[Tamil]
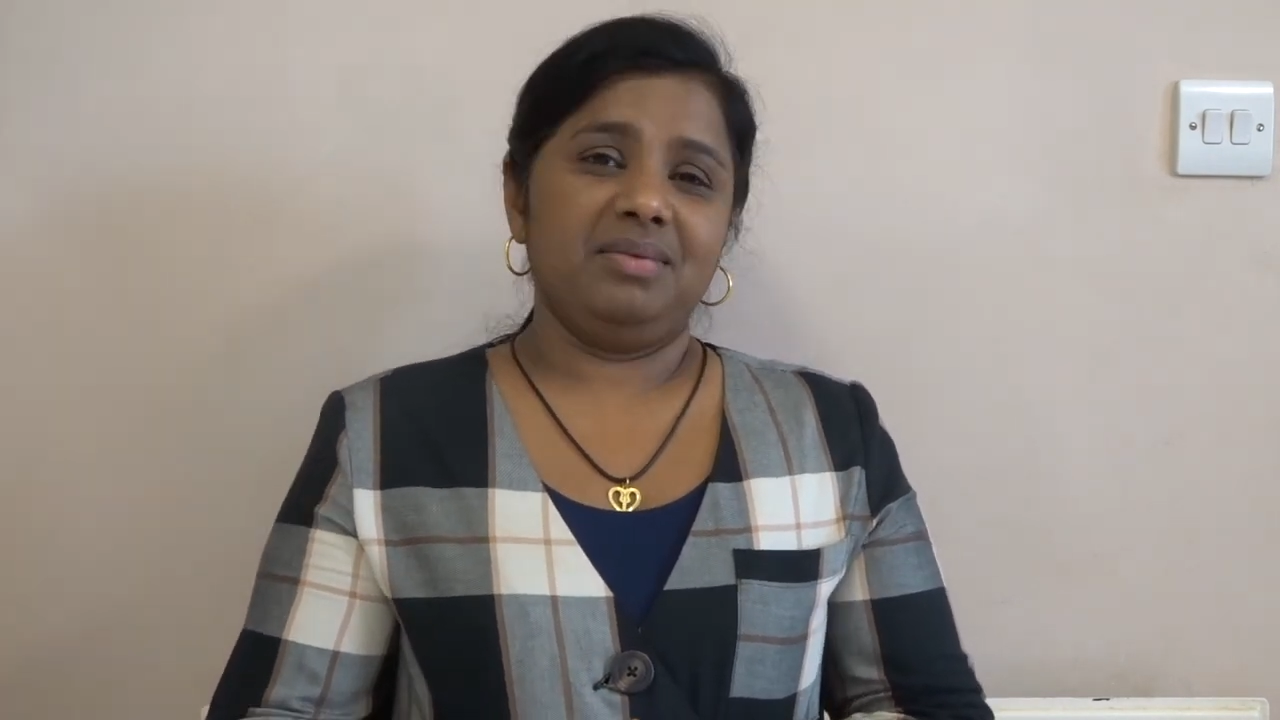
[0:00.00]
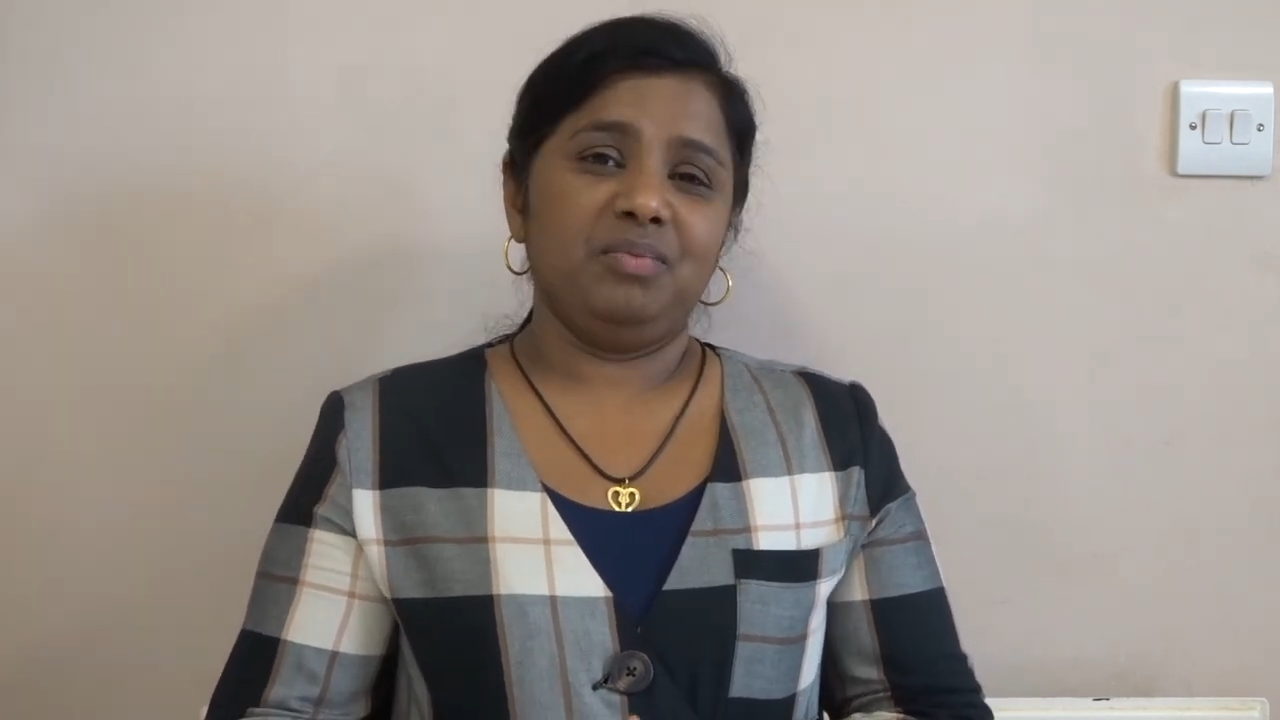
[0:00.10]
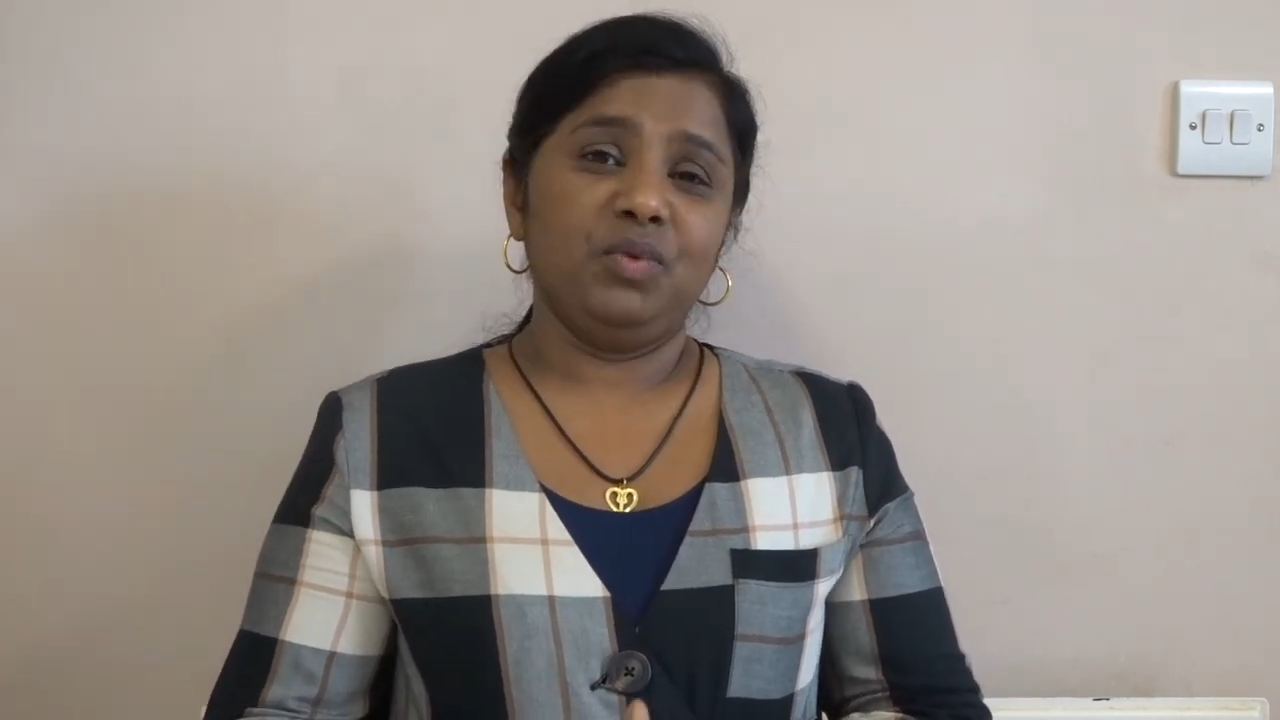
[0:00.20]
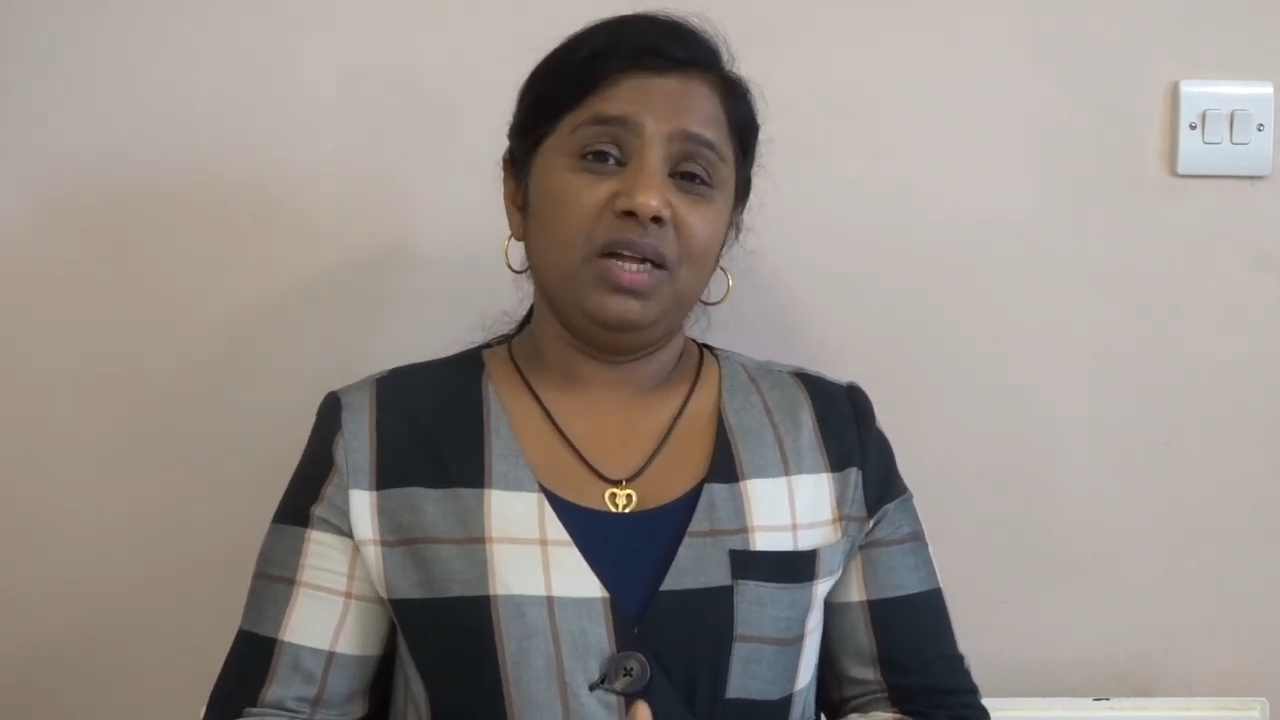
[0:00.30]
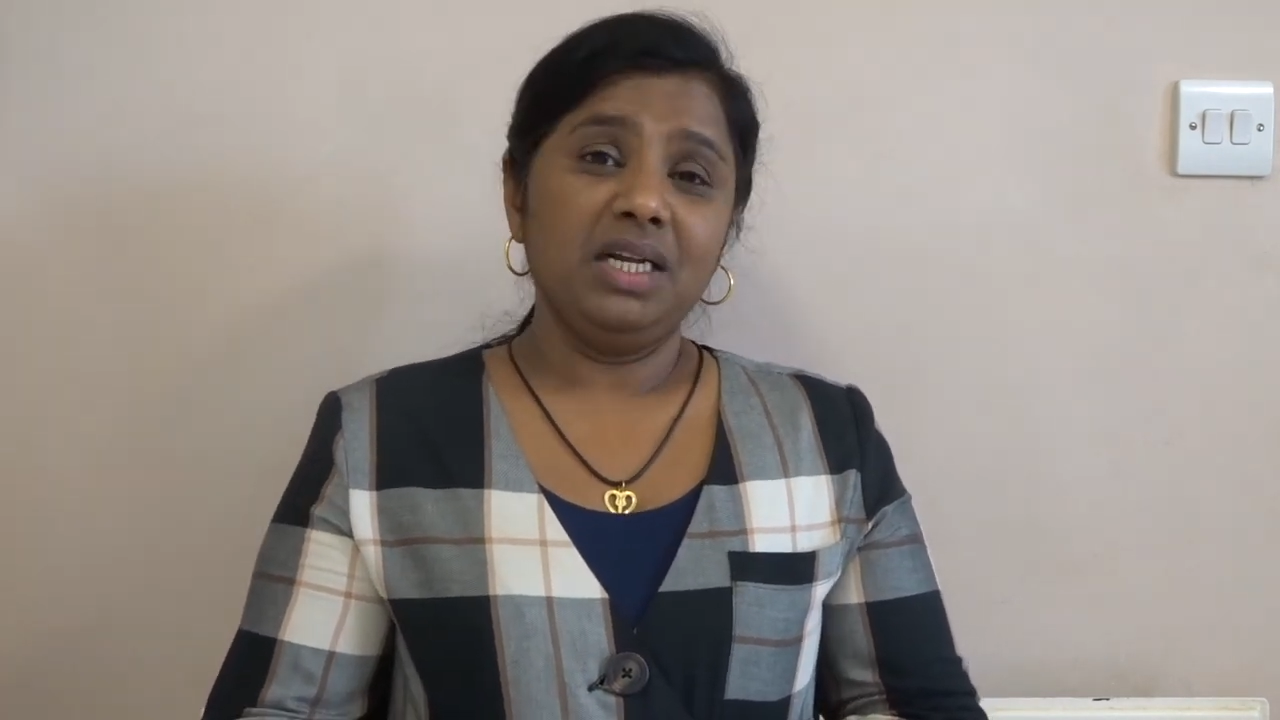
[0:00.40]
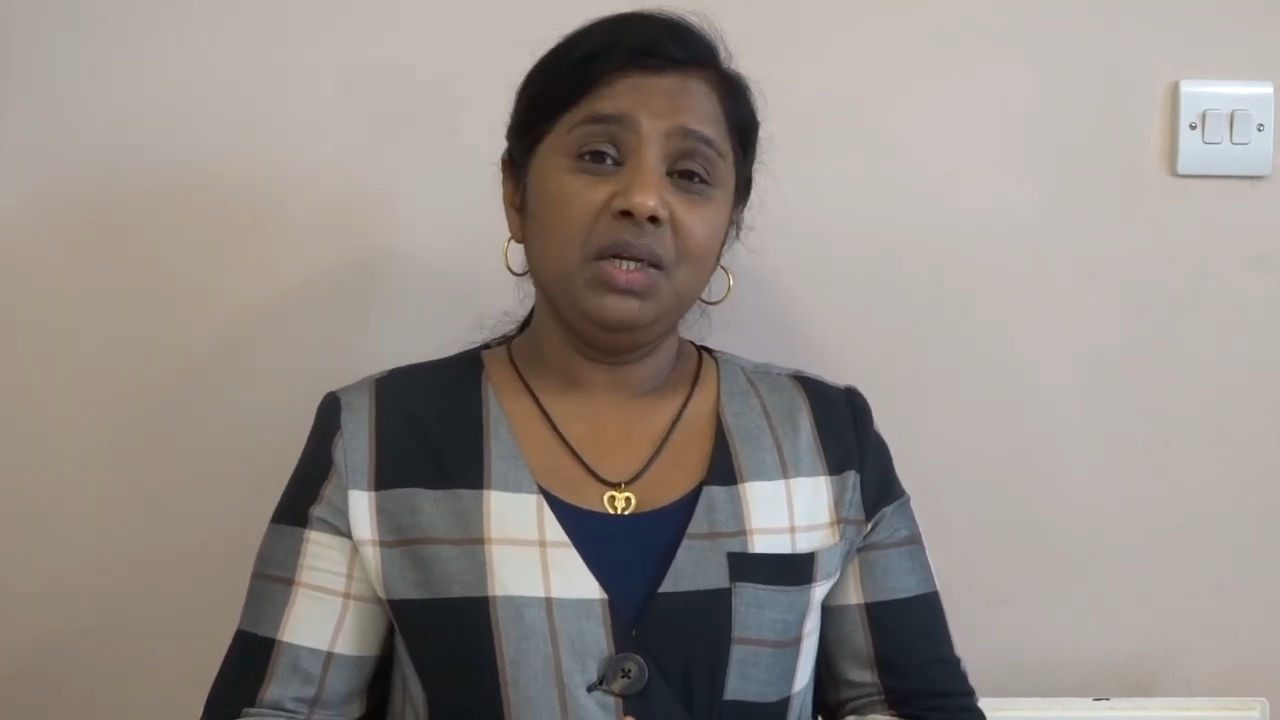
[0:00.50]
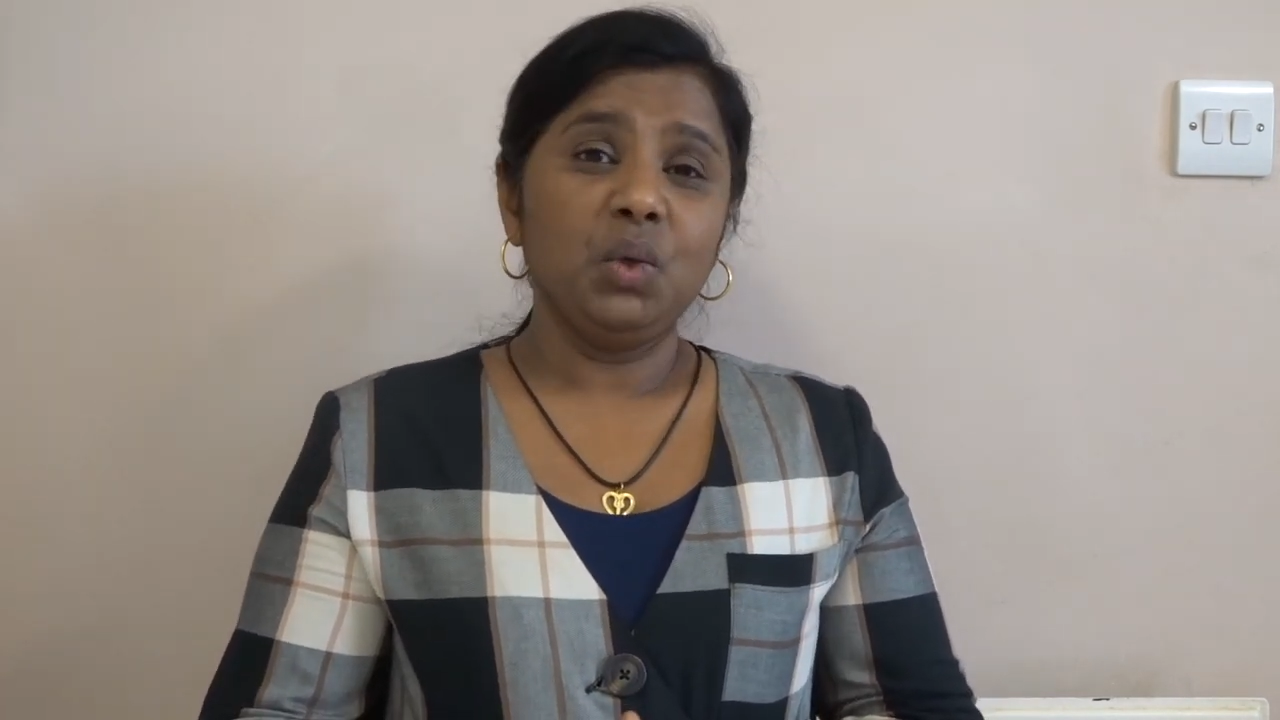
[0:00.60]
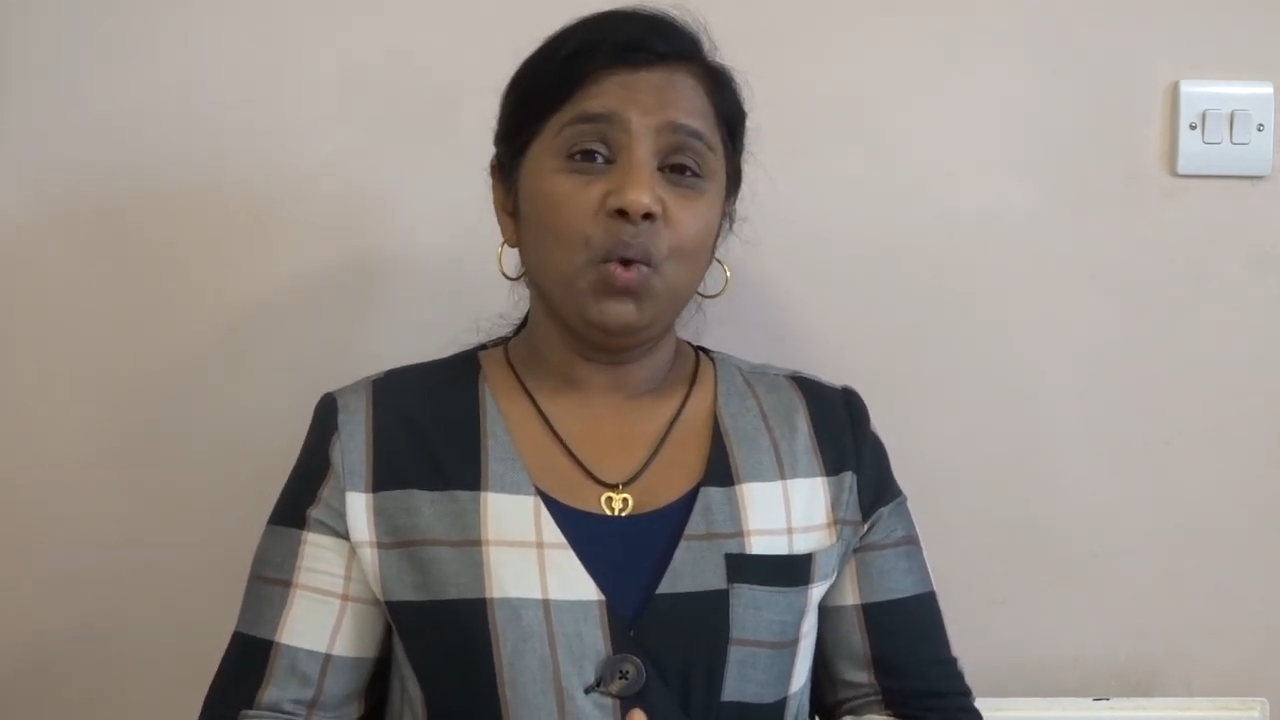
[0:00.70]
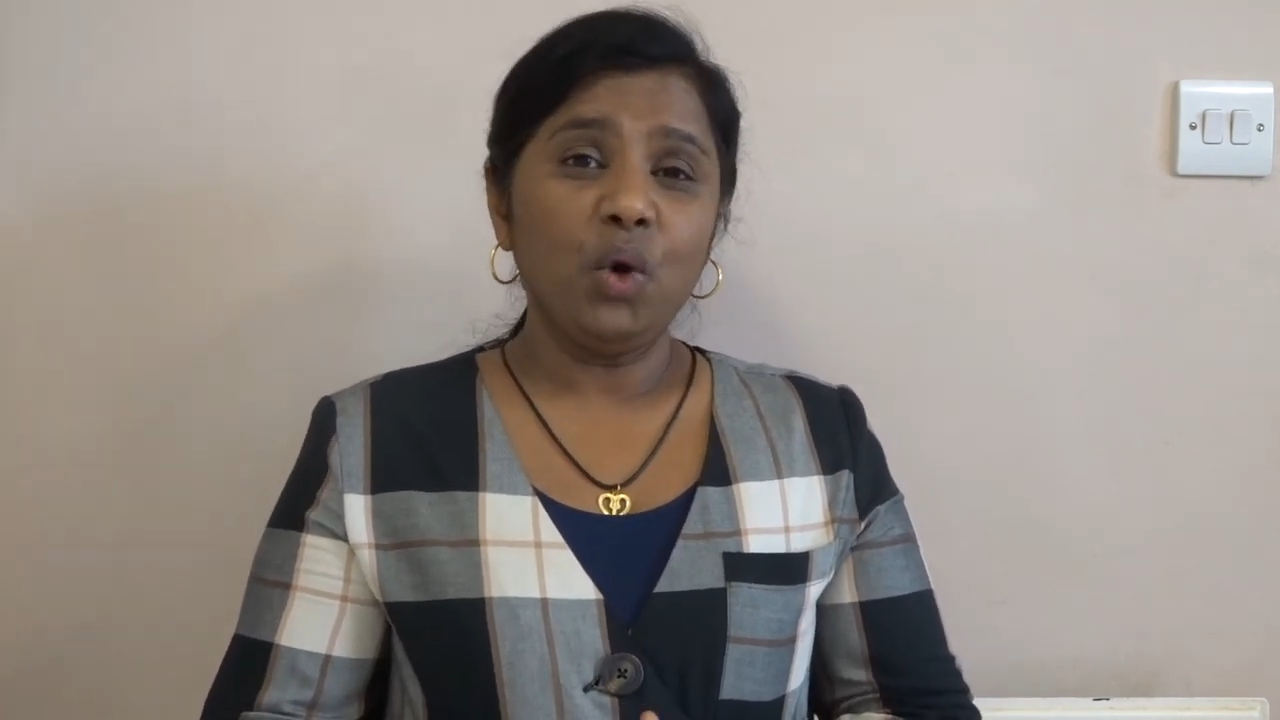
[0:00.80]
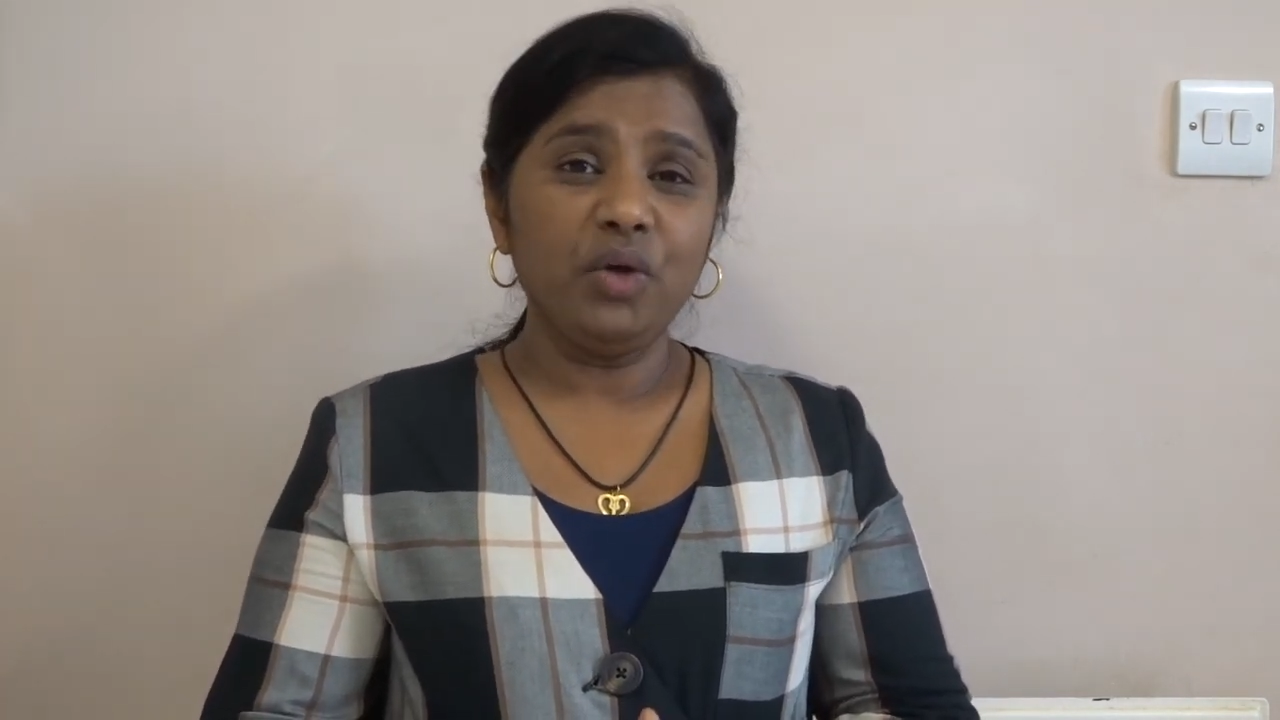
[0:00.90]
முதலில்
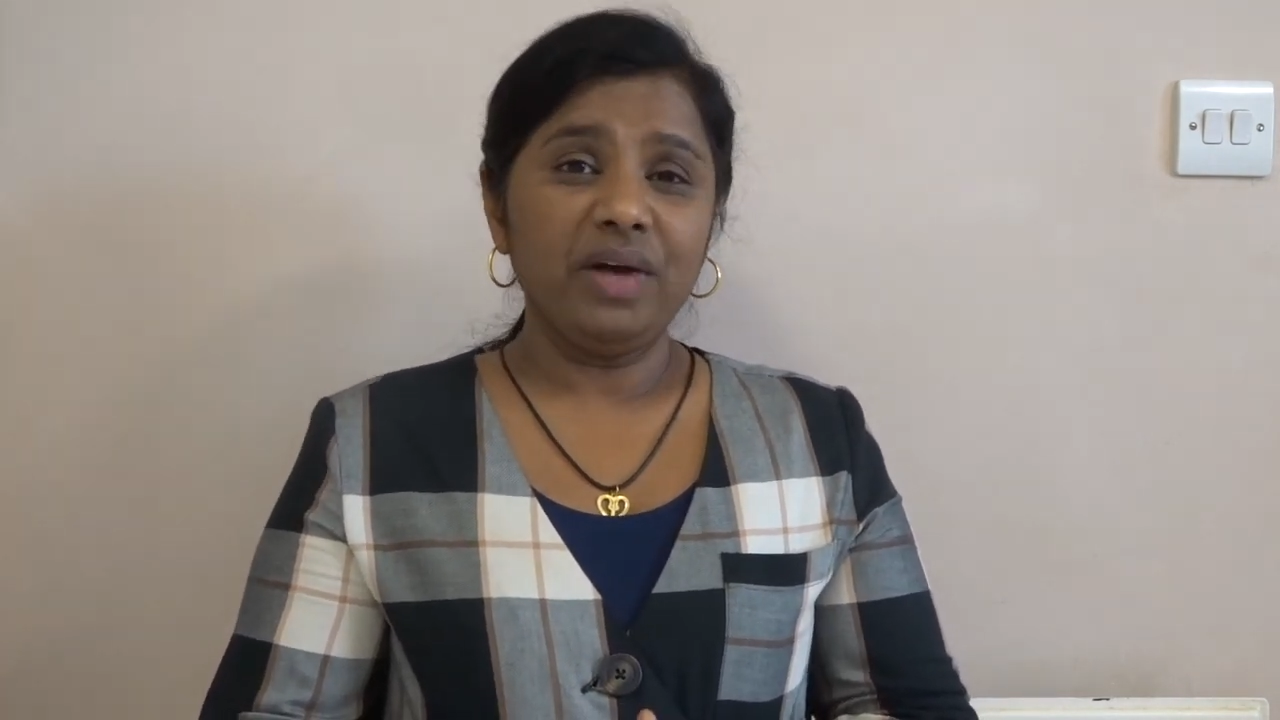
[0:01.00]
நோய்